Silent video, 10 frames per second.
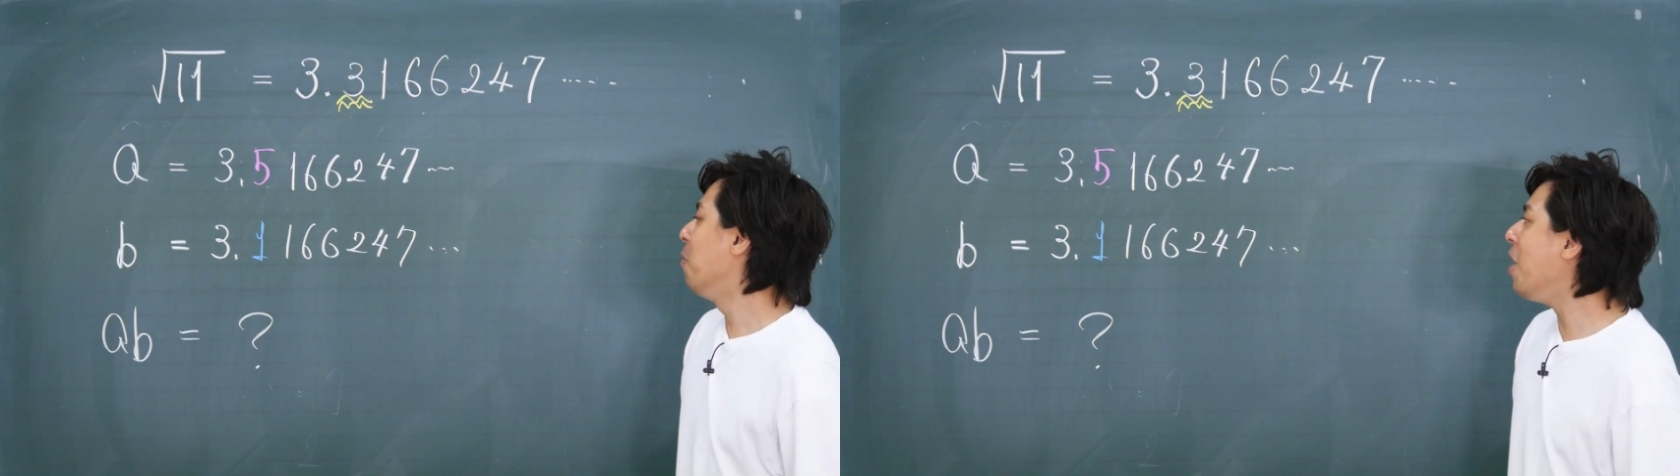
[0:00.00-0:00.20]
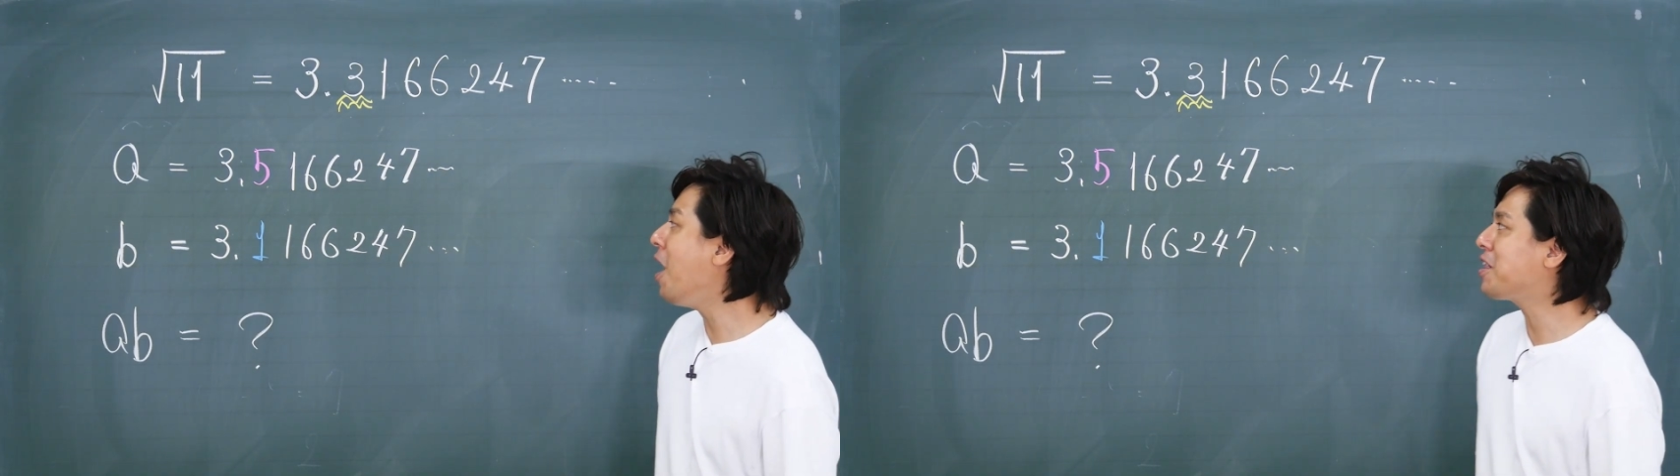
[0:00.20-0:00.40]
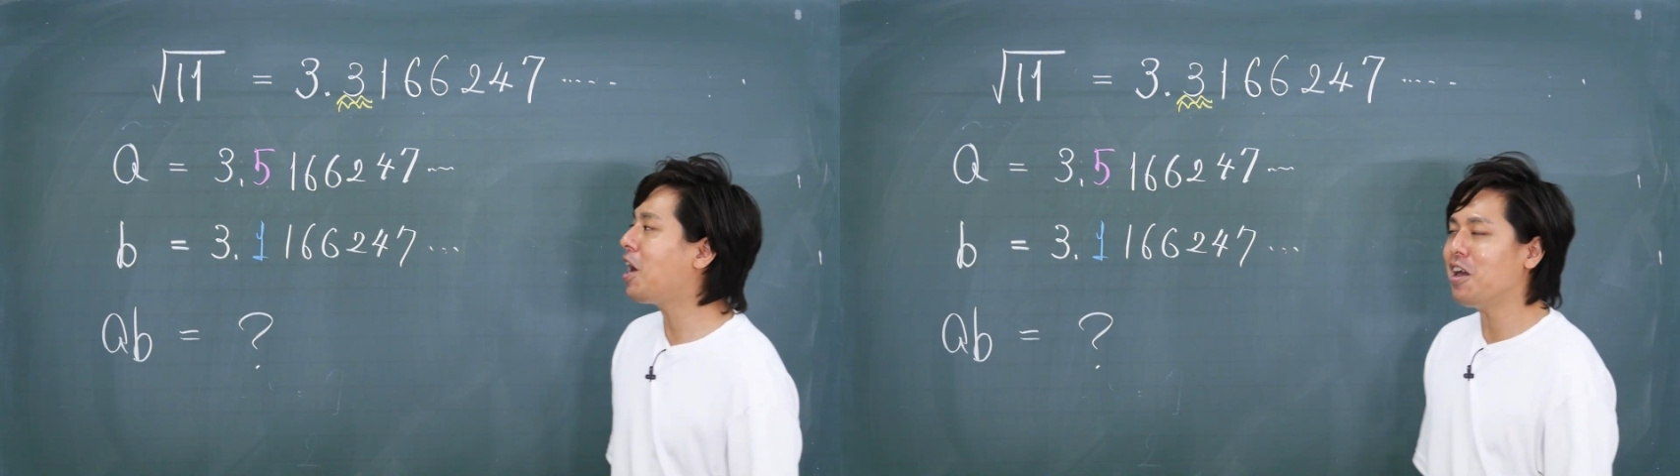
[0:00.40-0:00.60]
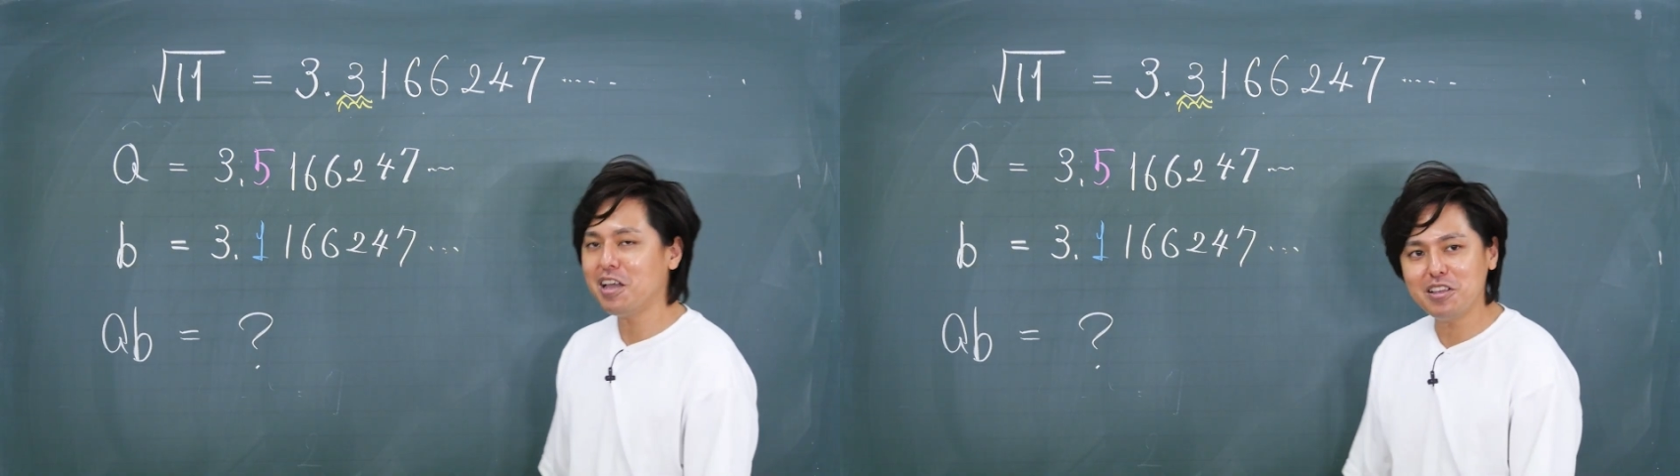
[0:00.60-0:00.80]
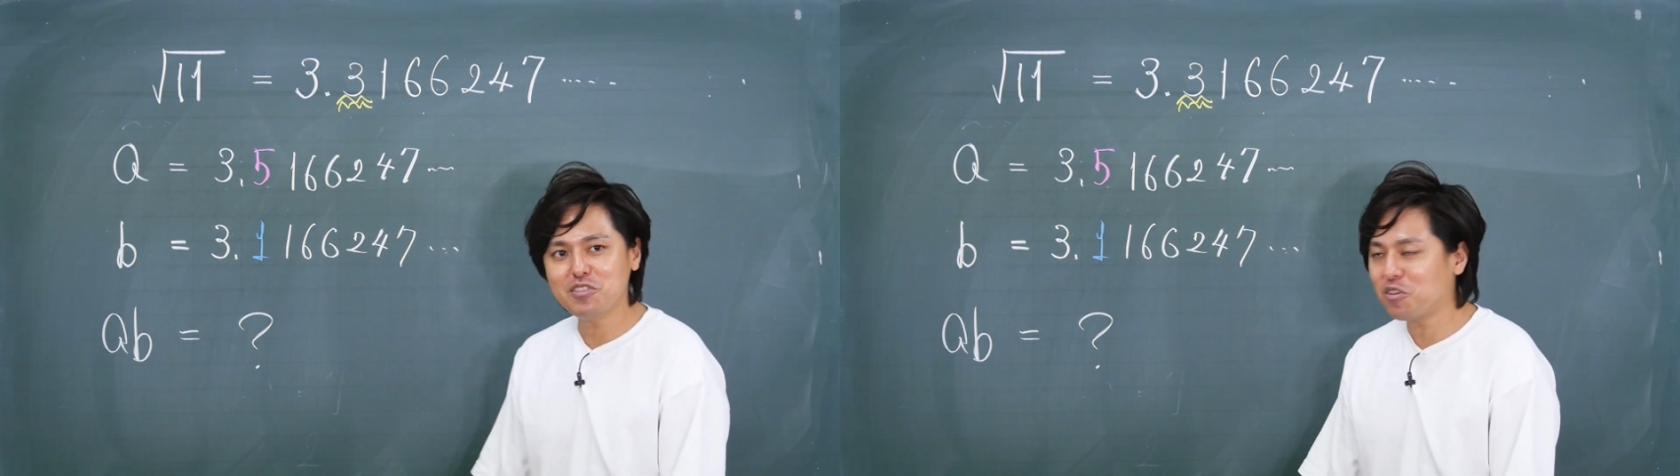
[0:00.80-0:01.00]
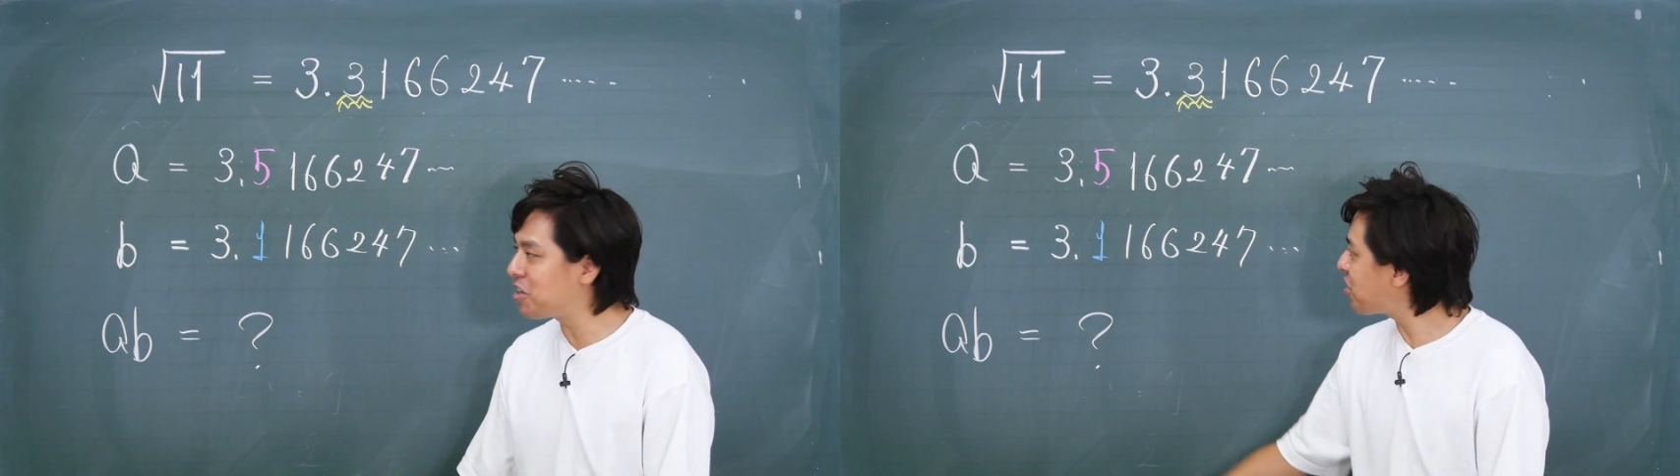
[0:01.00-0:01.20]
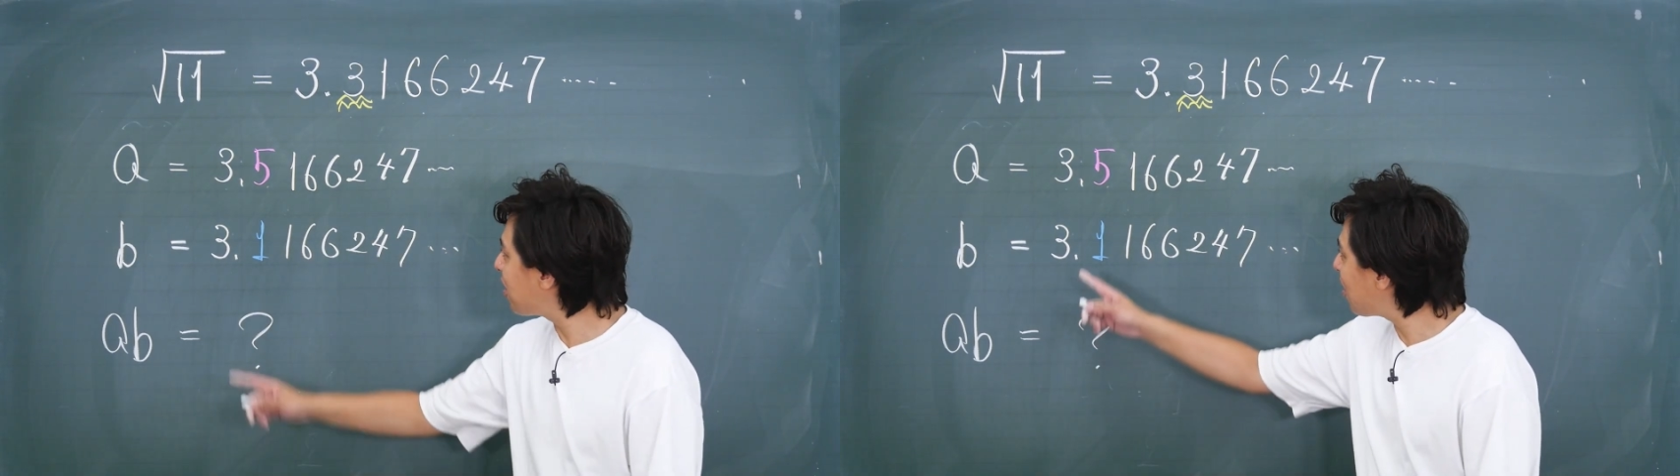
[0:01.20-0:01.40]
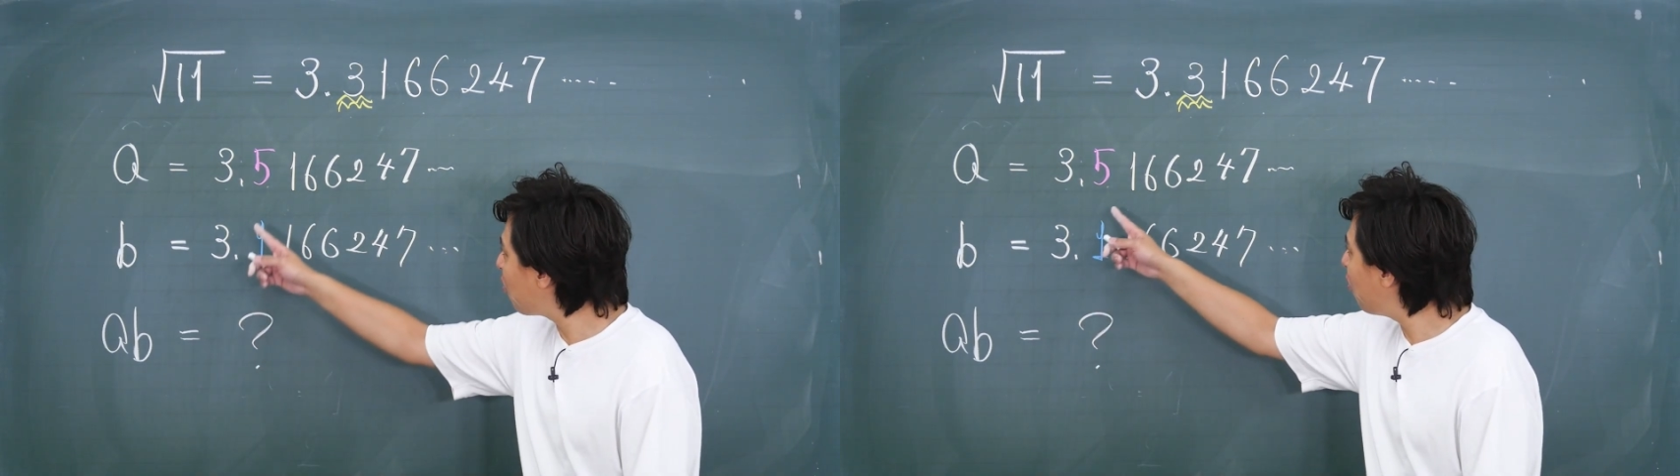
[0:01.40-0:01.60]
まあ大変ですよね。さんてん